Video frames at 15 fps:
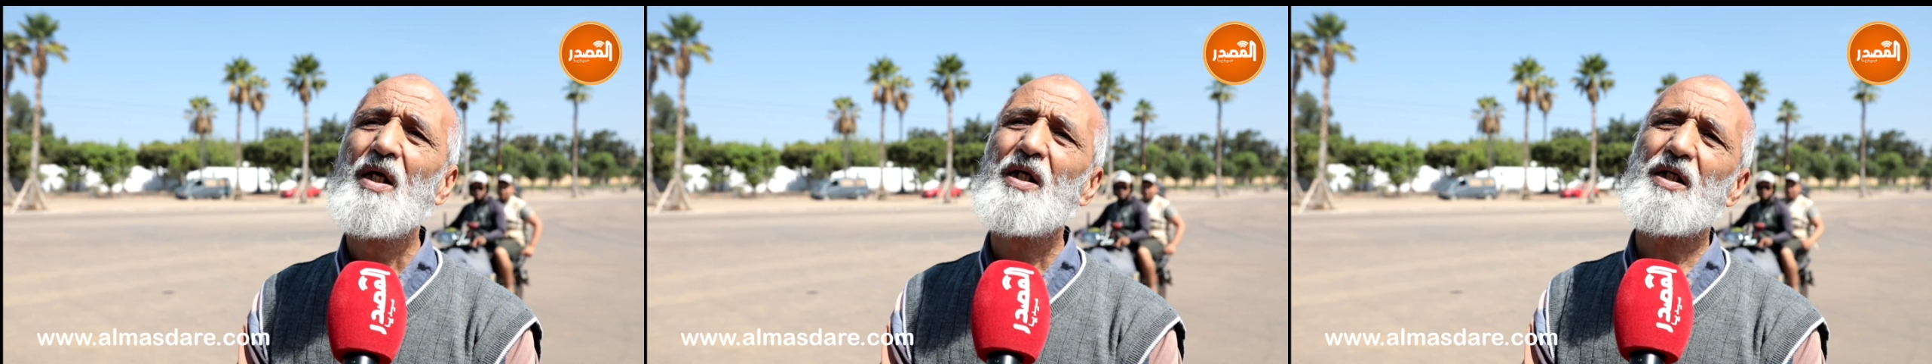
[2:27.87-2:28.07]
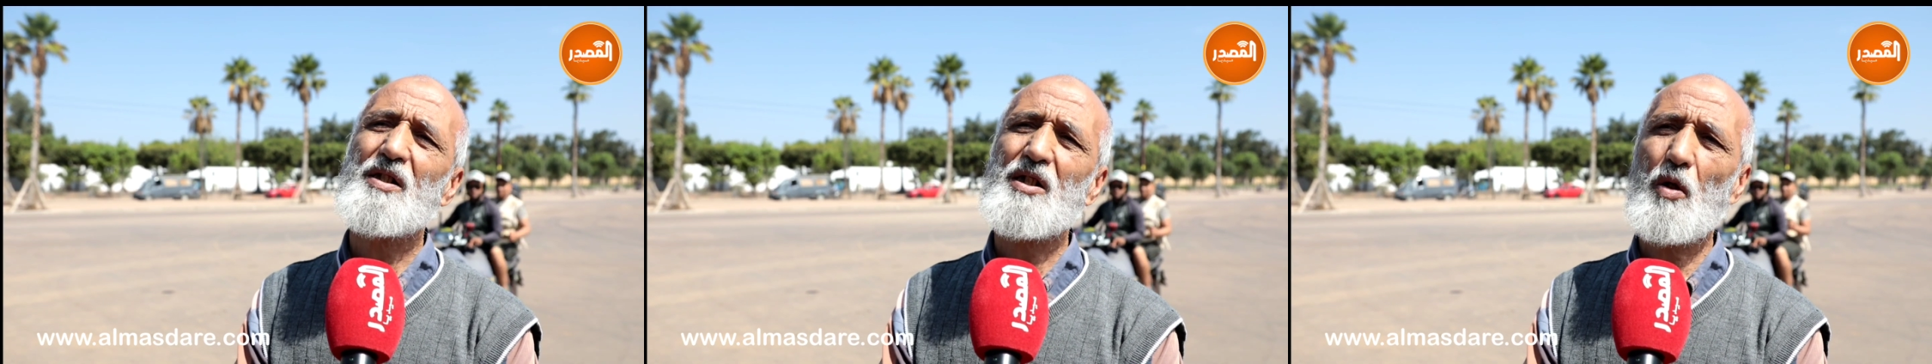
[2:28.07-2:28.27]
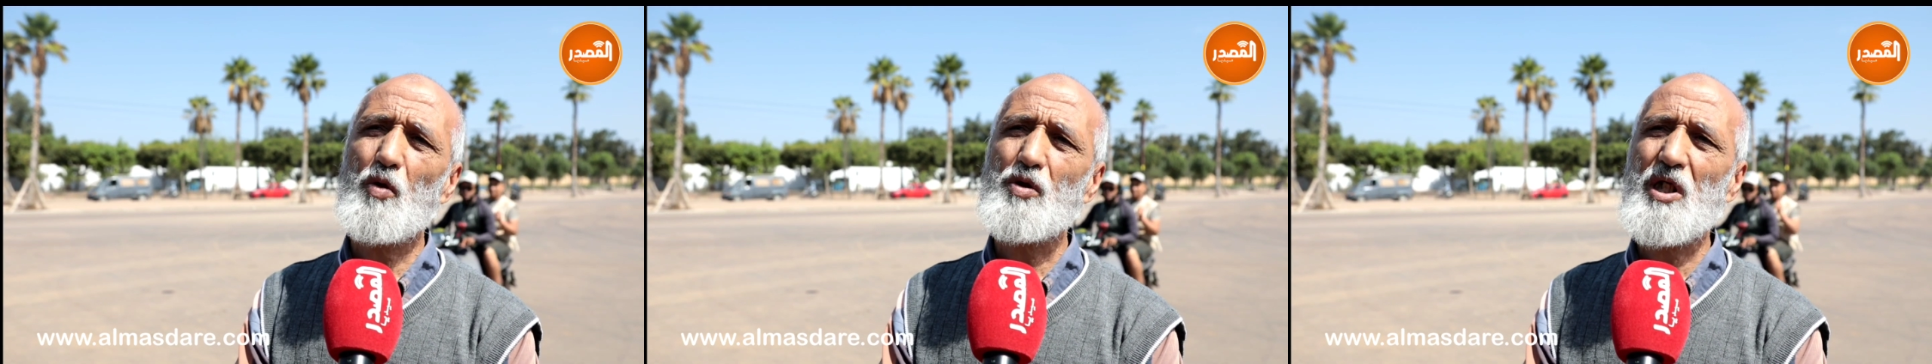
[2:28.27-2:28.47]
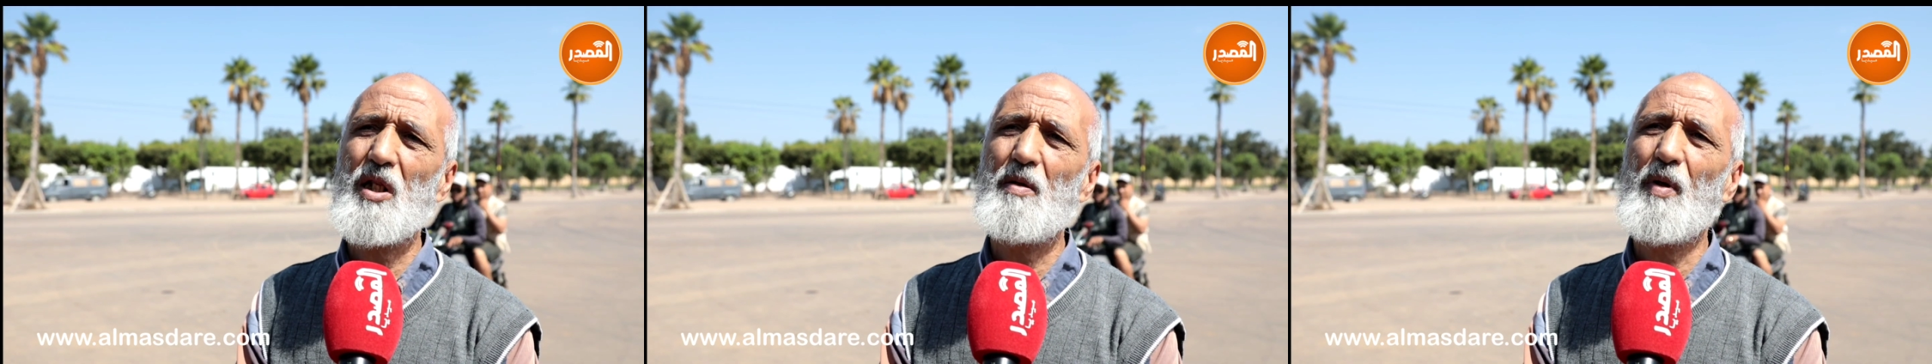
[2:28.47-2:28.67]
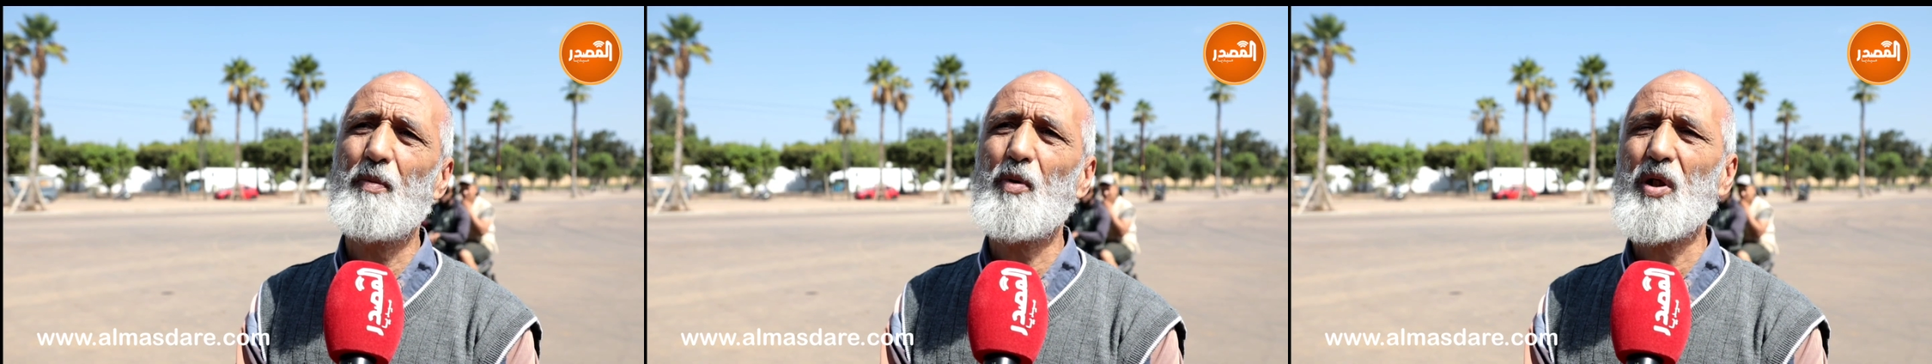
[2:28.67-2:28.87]
كيطلعوا حتى
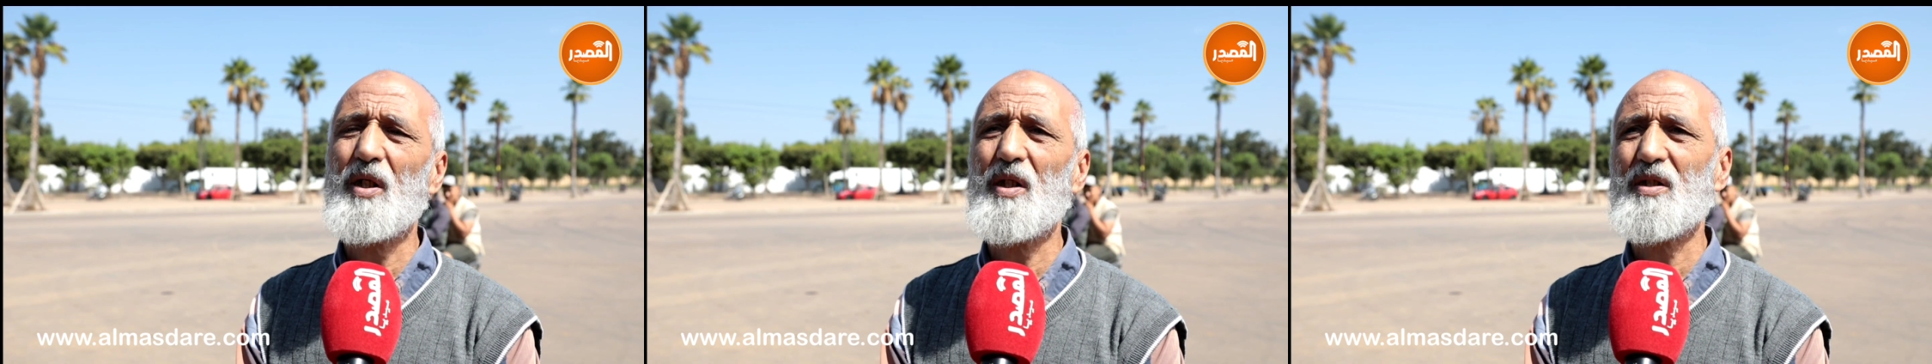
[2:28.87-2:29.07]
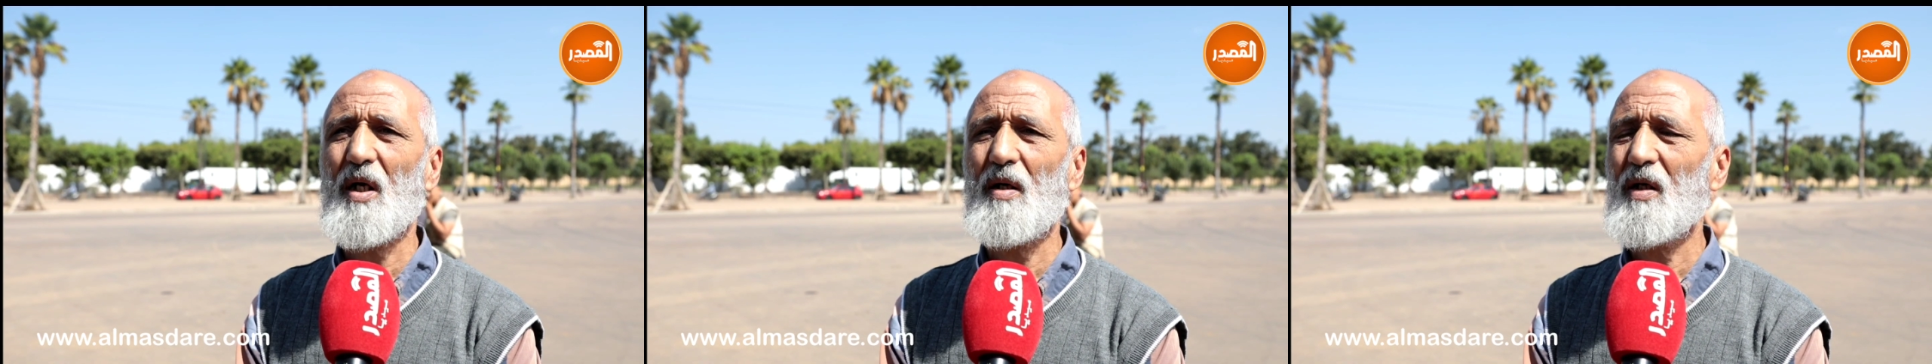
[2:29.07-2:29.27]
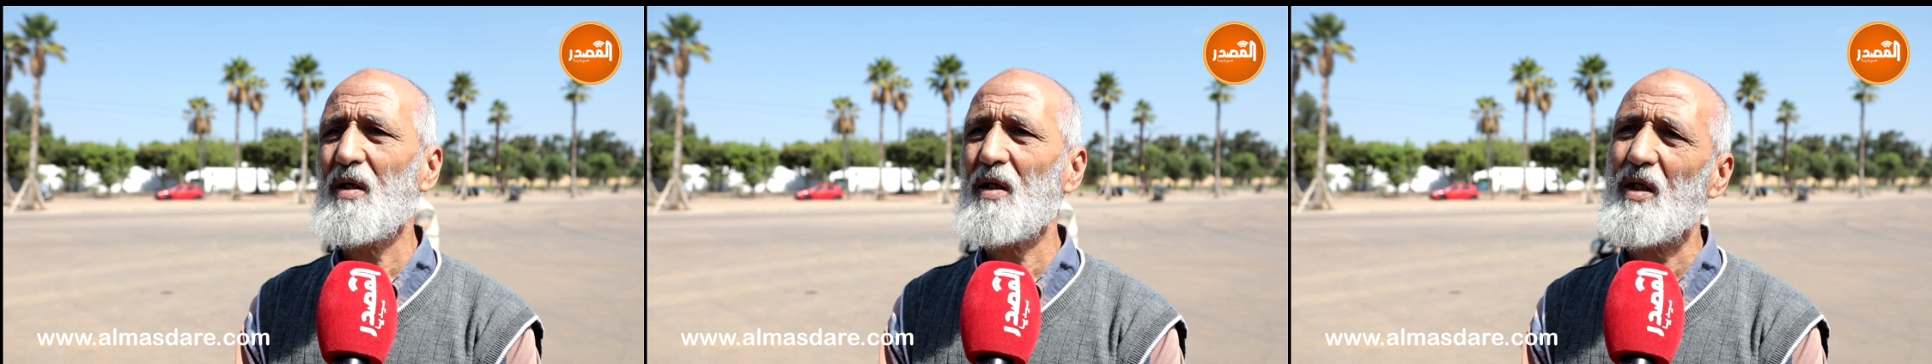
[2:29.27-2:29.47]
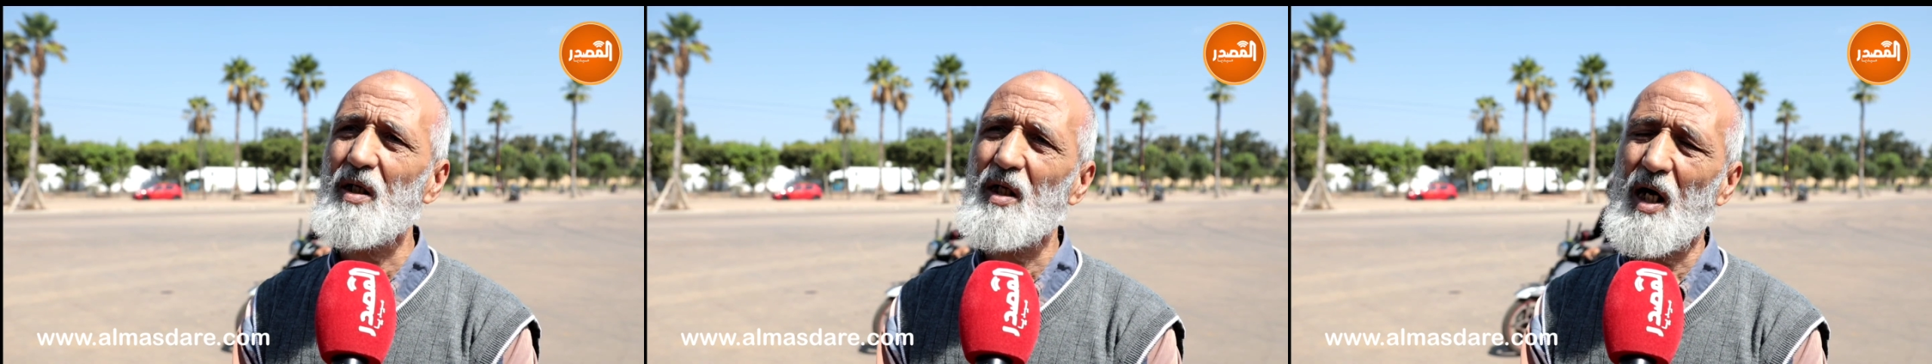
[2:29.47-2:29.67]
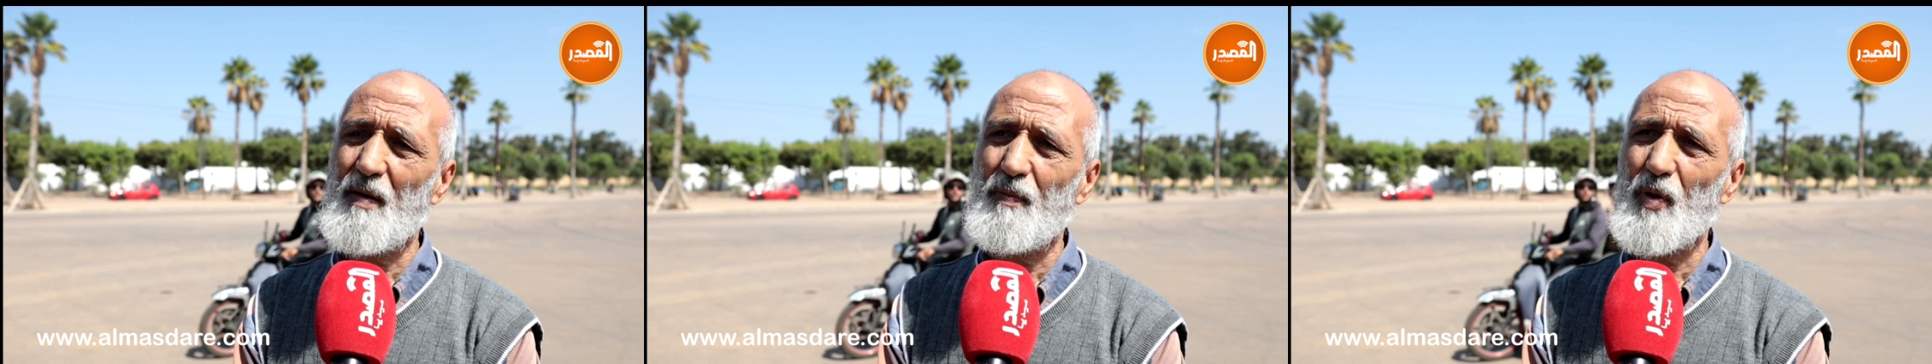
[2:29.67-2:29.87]
الباب
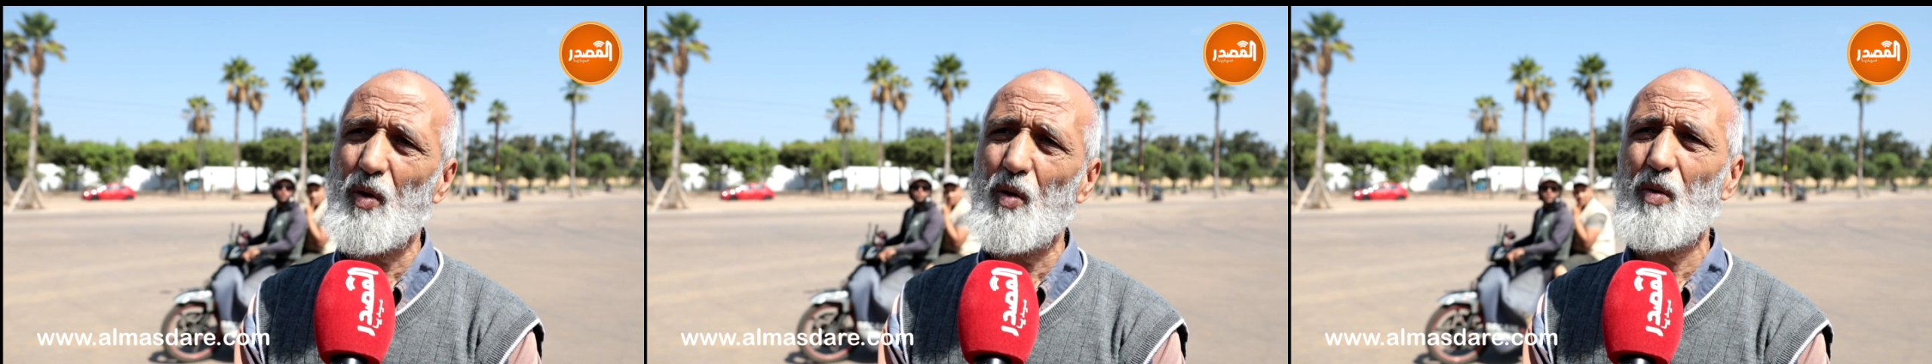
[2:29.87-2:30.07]
وكيعبروا